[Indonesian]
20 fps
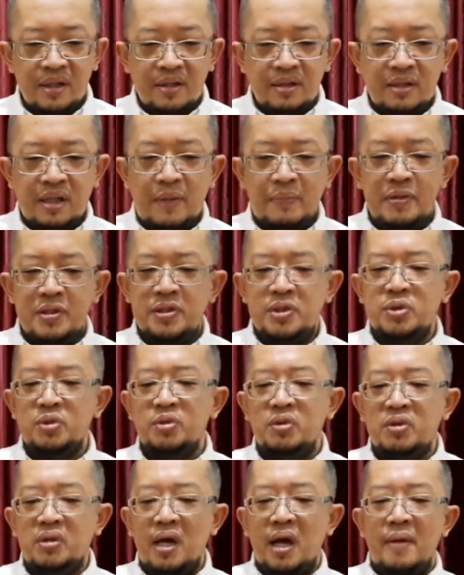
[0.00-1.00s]
tapi
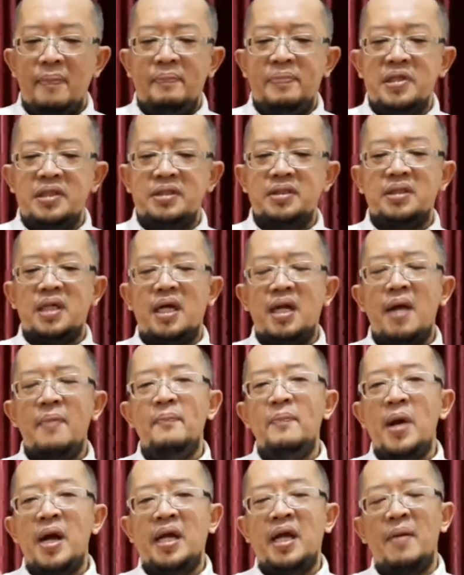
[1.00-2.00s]
juga bicara
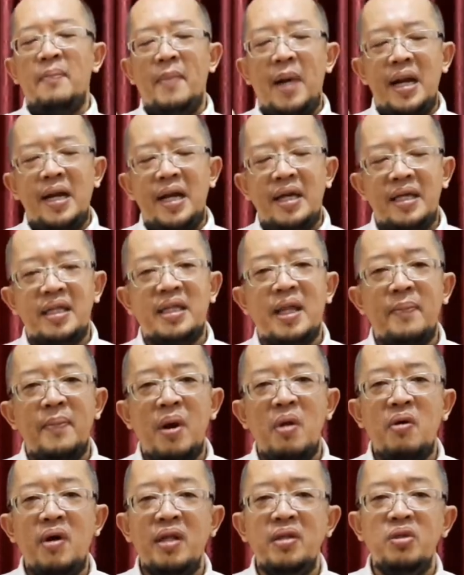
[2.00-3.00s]
bagaimana kita
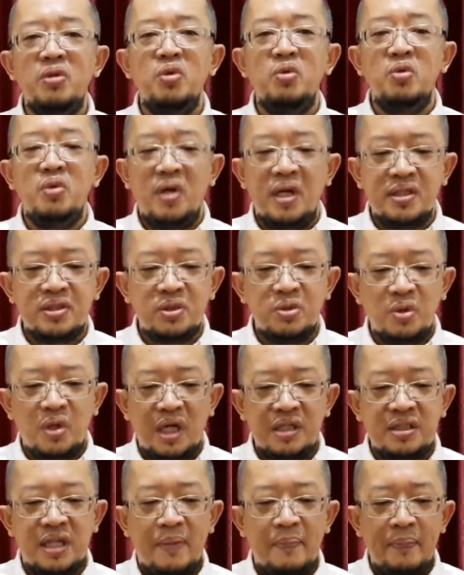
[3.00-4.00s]
melakukan
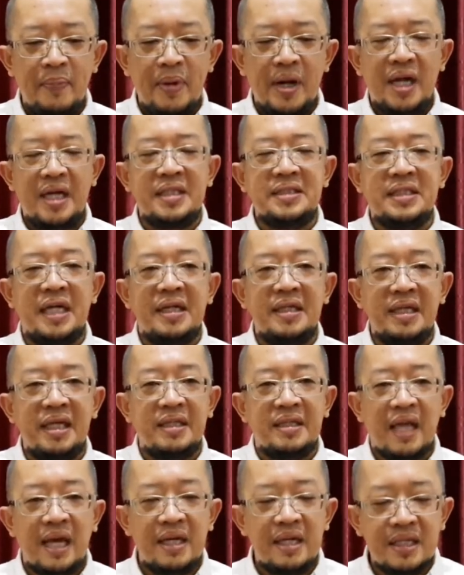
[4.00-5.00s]
tugas-tugas dan pekerjaan
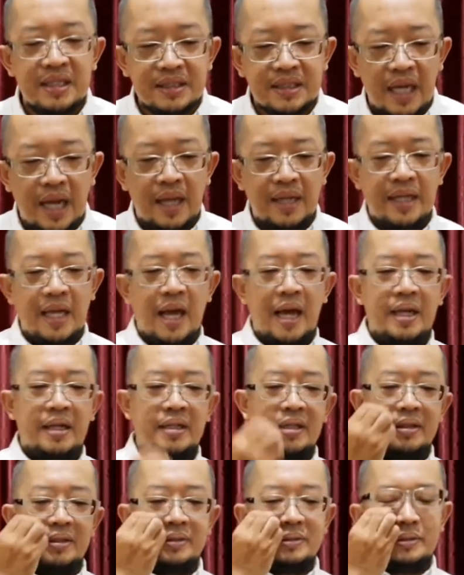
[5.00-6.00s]
kita
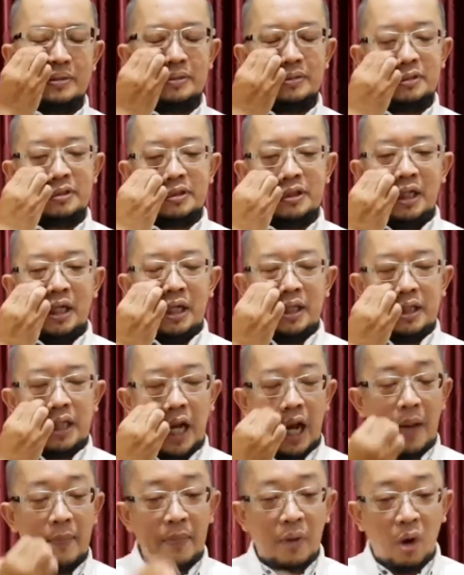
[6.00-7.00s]
sehari-hari.
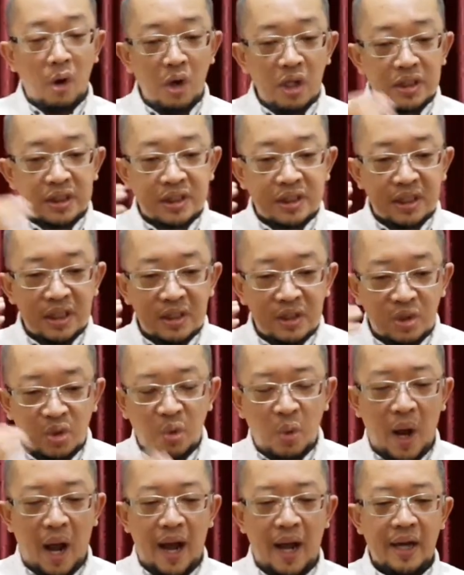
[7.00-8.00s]
Dalam Kolose 2
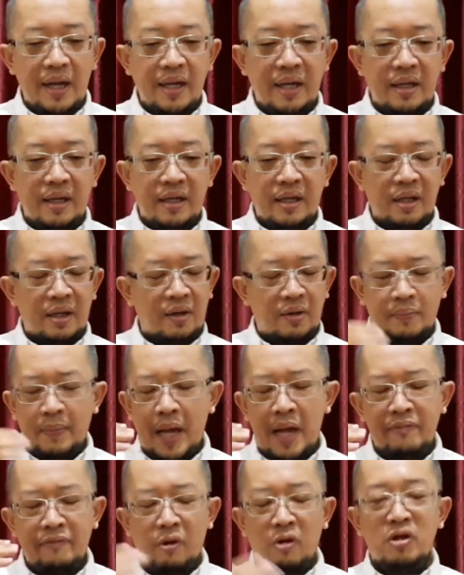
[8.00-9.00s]
eh,
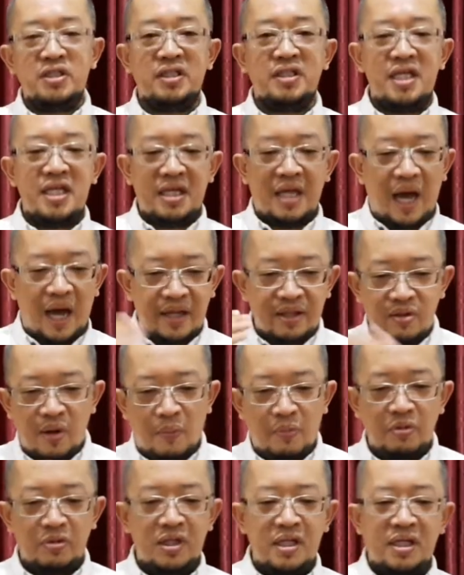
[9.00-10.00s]
maaf Kolose 3 ayat
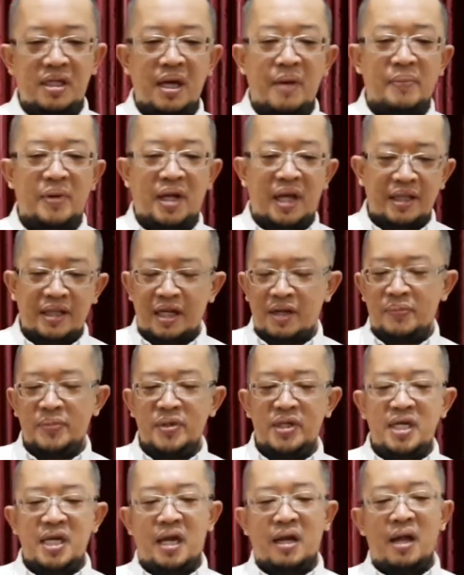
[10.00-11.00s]
23 berkata
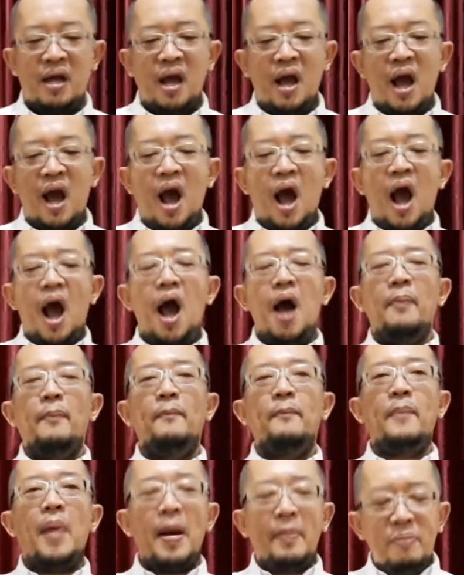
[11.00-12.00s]
demikian,
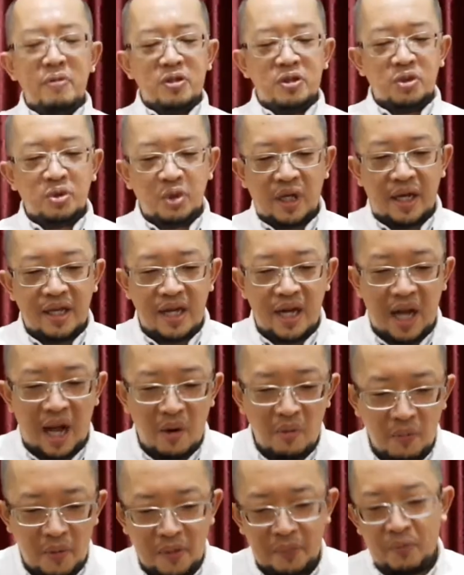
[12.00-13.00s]
apapun juga yang
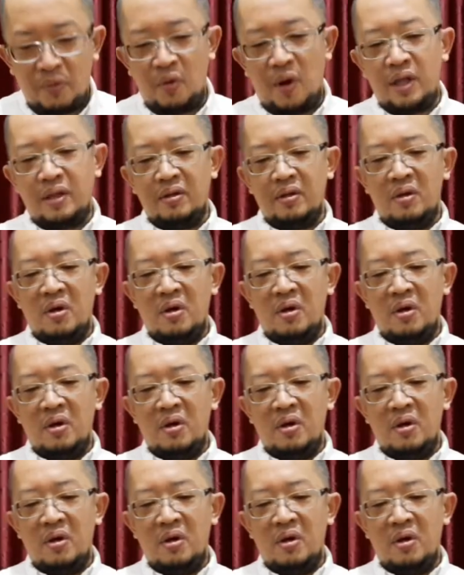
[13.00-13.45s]
kamu perbuat,